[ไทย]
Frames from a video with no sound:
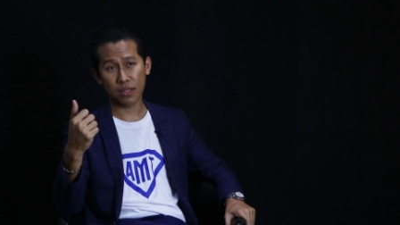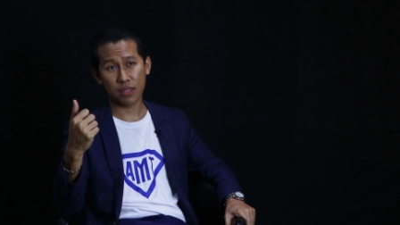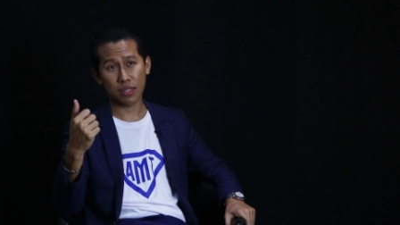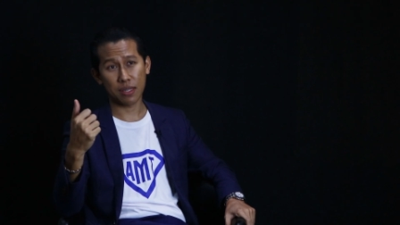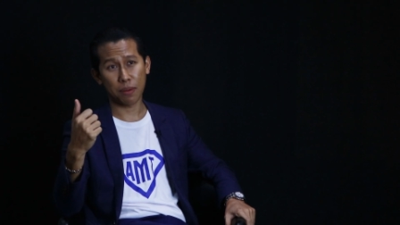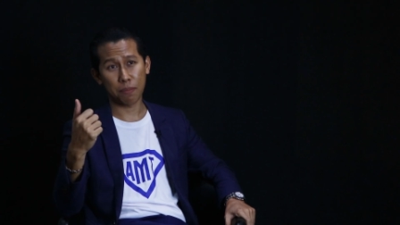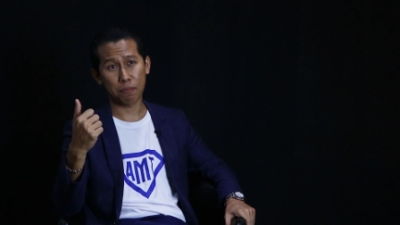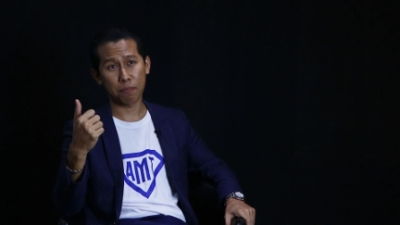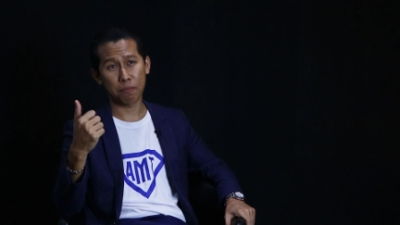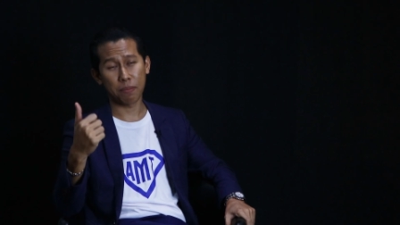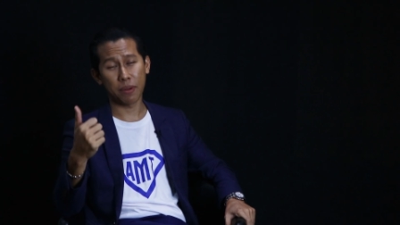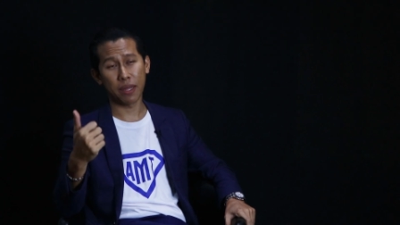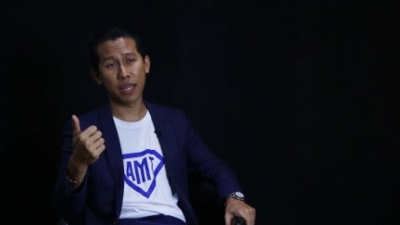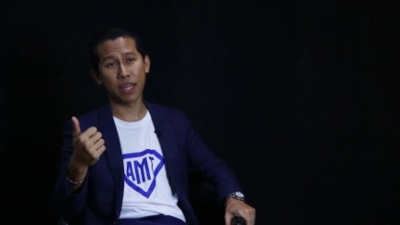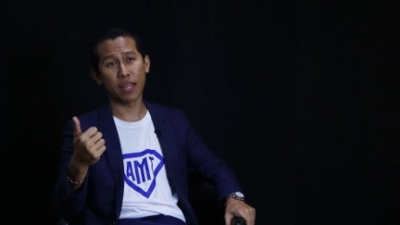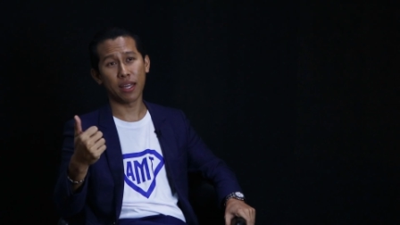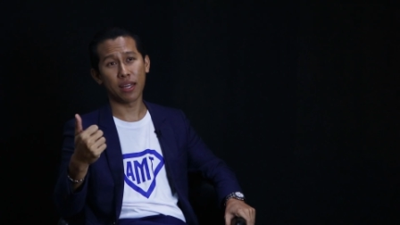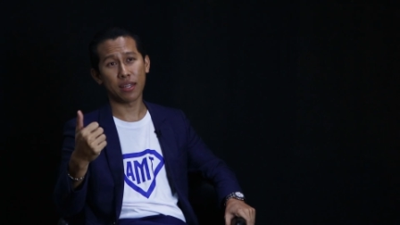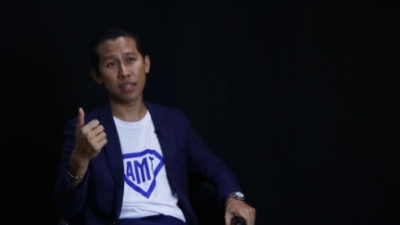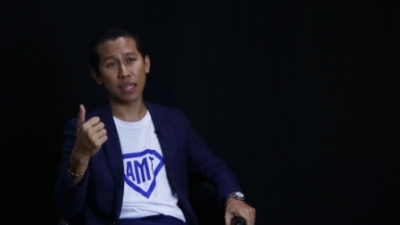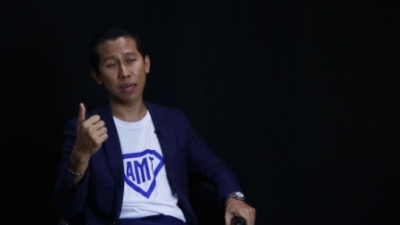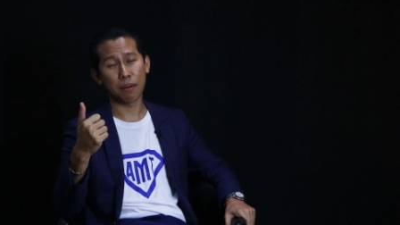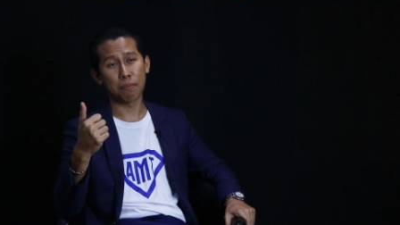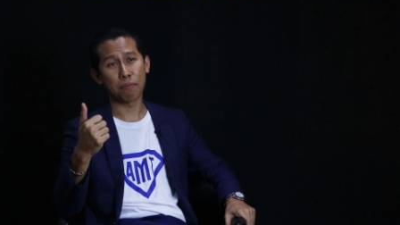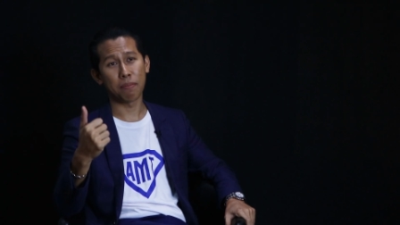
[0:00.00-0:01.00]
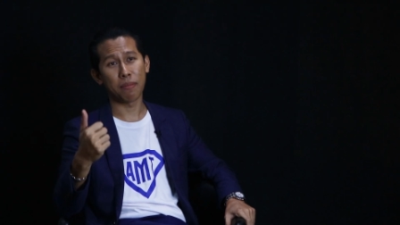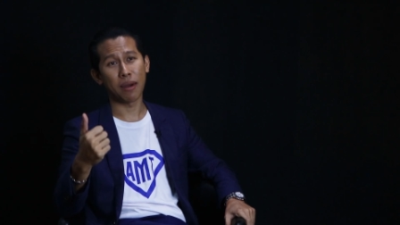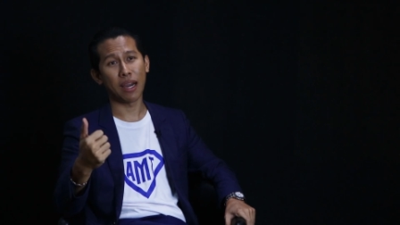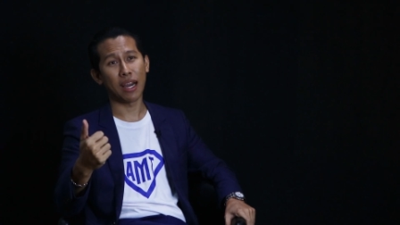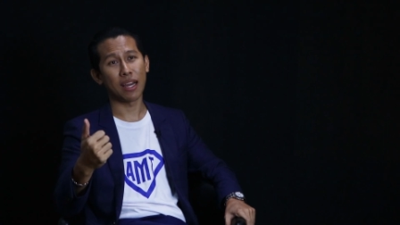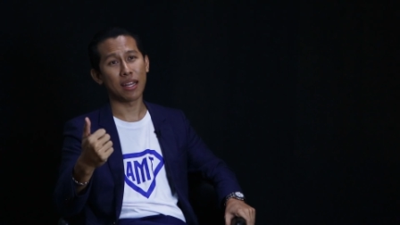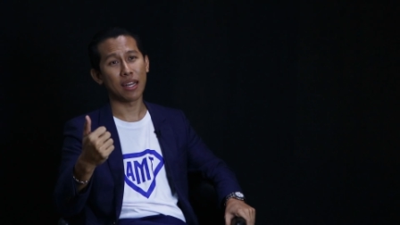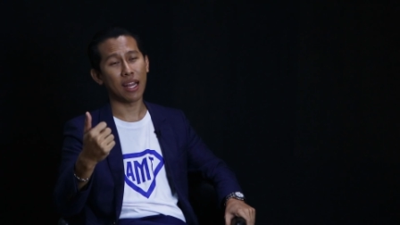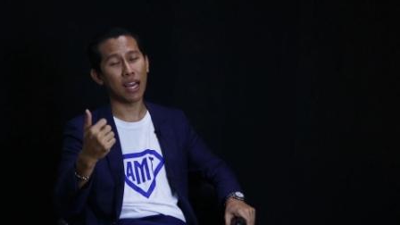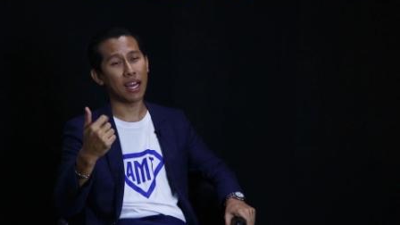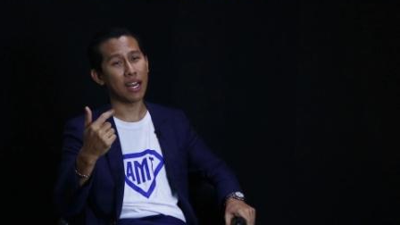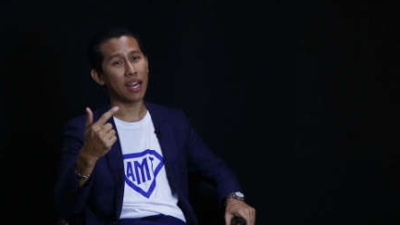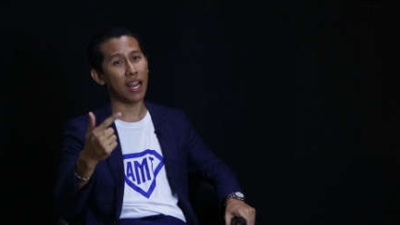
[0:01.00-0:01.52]
สัพเพธรรมา
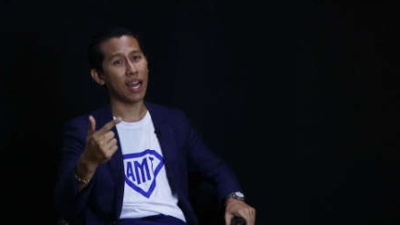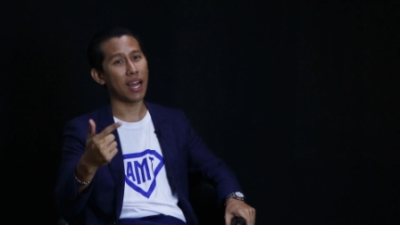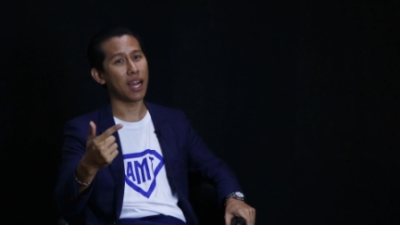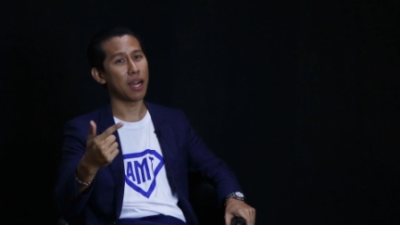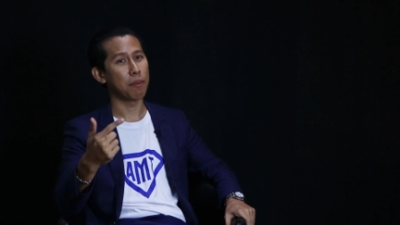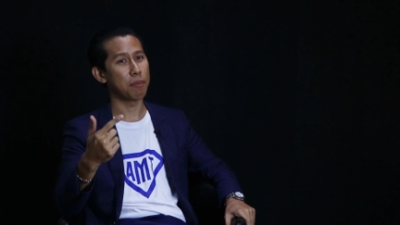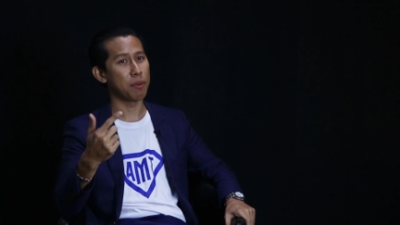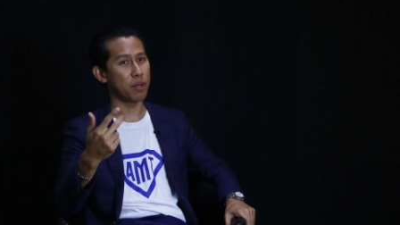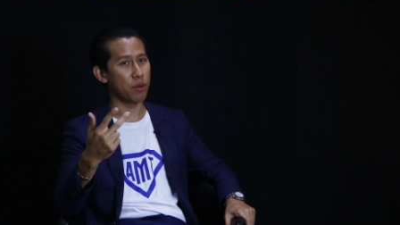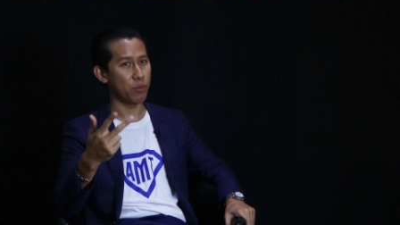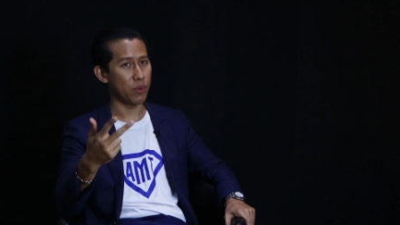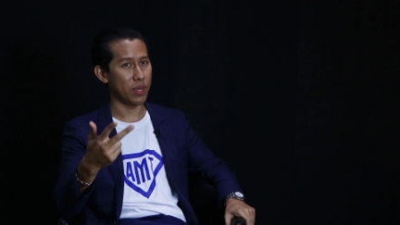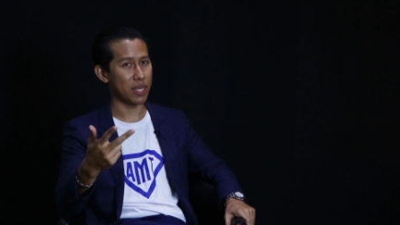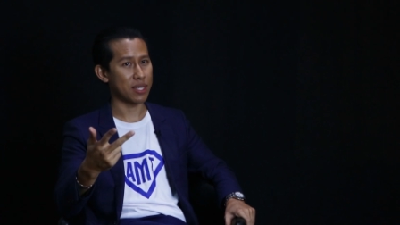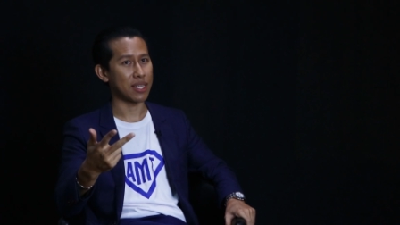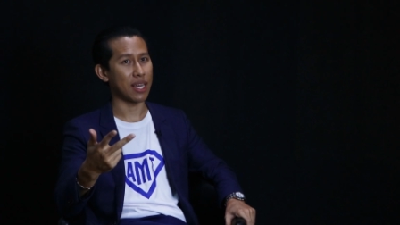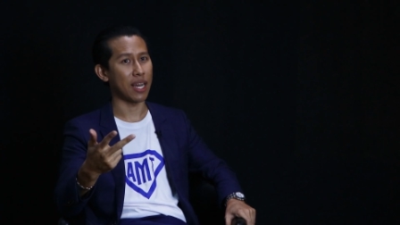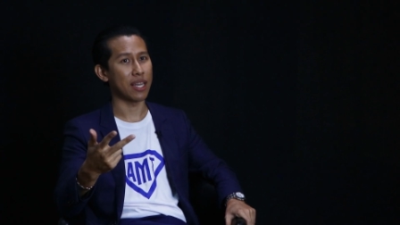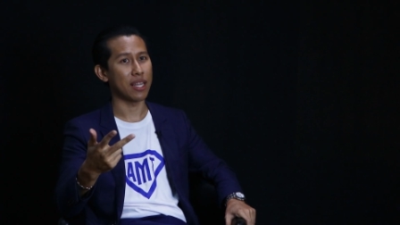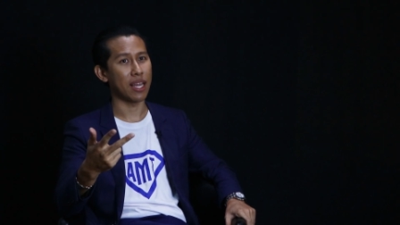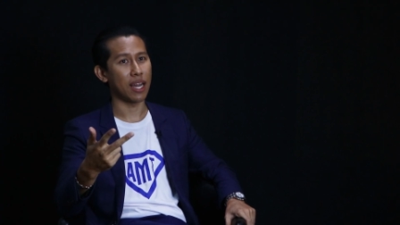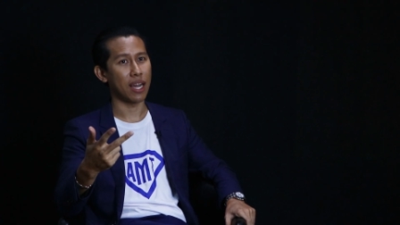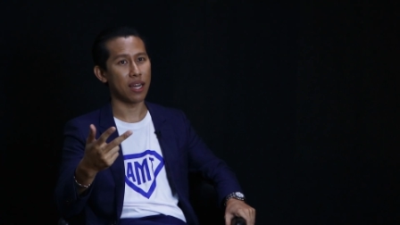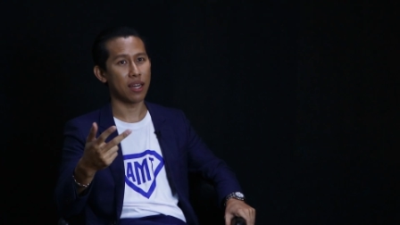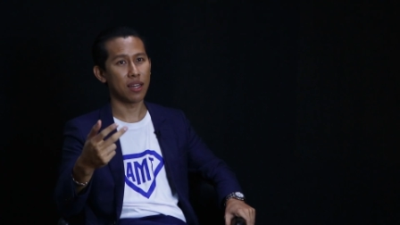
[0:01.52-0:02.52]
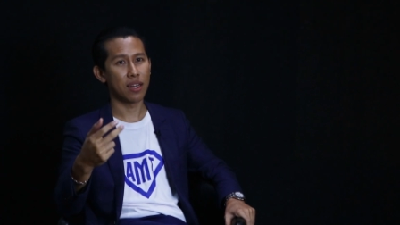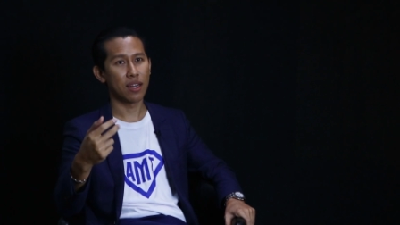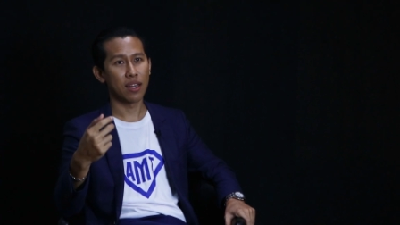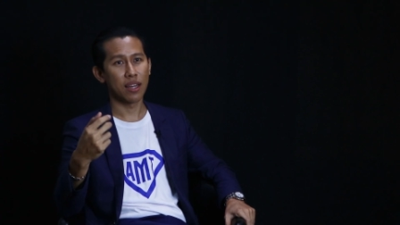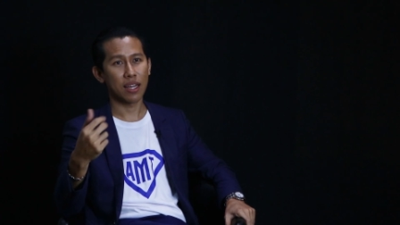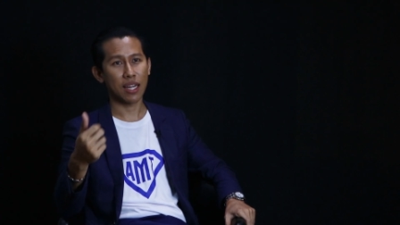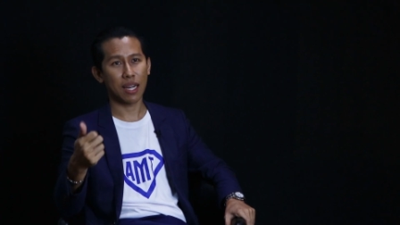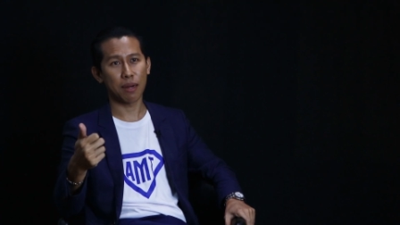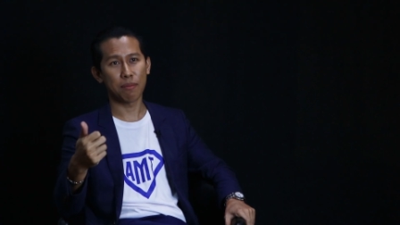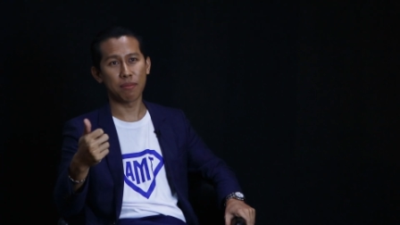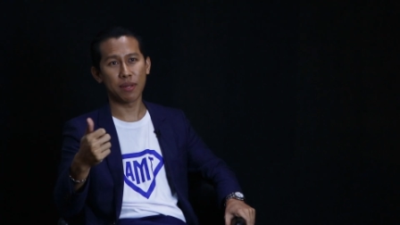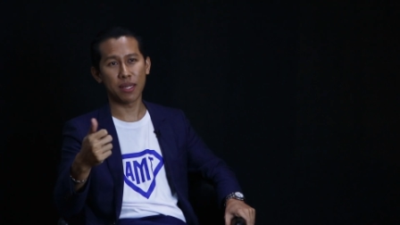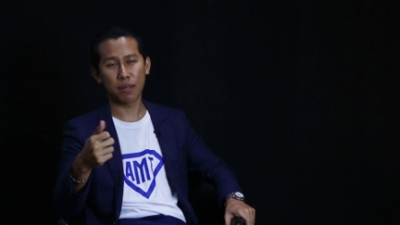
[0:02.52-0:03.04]
นารังอภินิเวสายะ
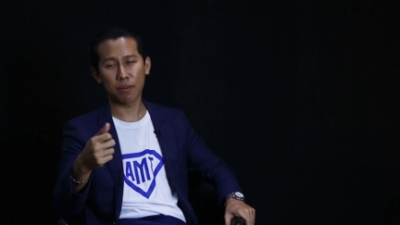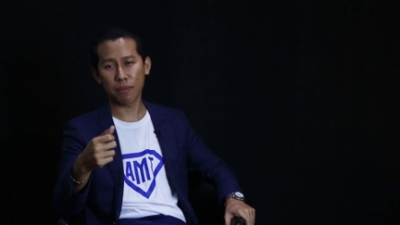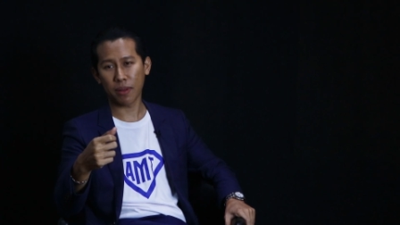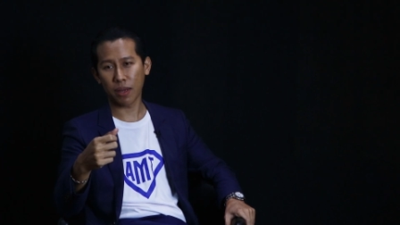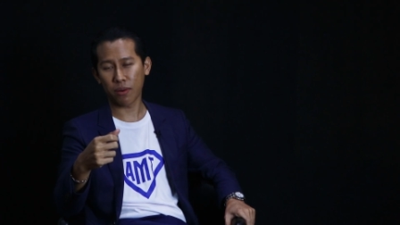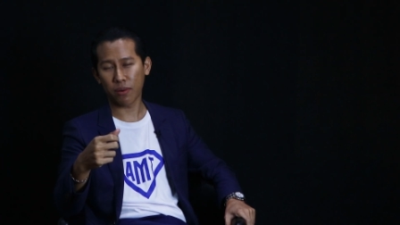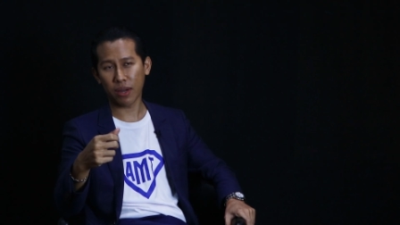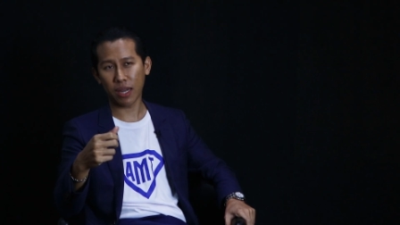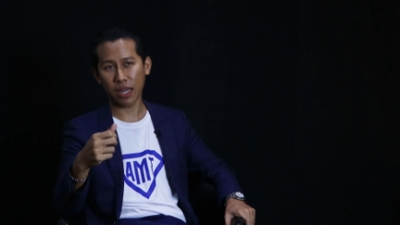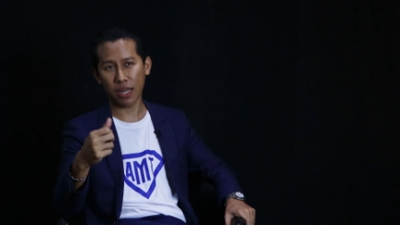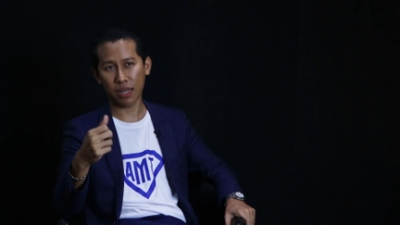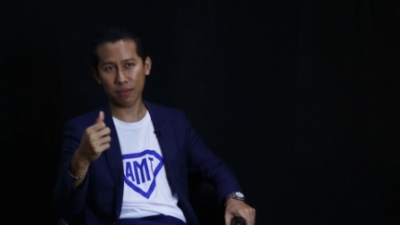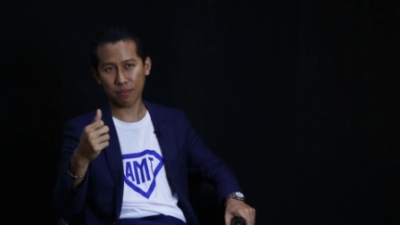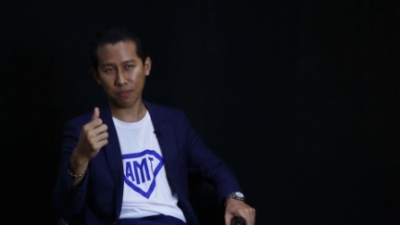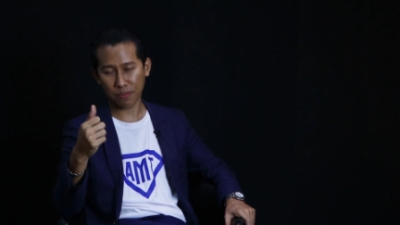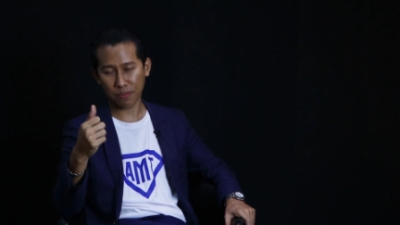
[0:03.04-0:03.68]
คำนี้แปลว่า